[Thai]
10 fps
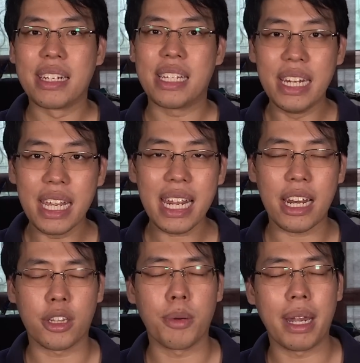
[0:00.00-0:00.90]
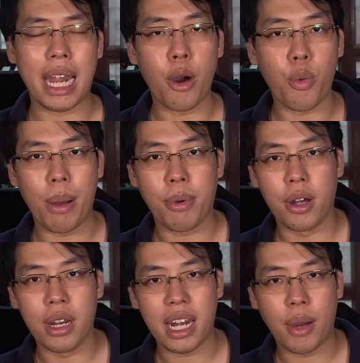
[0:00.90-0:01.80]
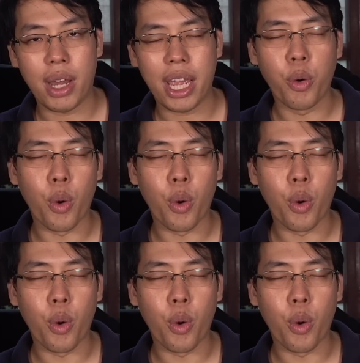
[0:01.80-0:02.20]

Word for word: ทีนี้เนี่ยเราต้องมาเท้าความก่อนเลยครับว่าไอ้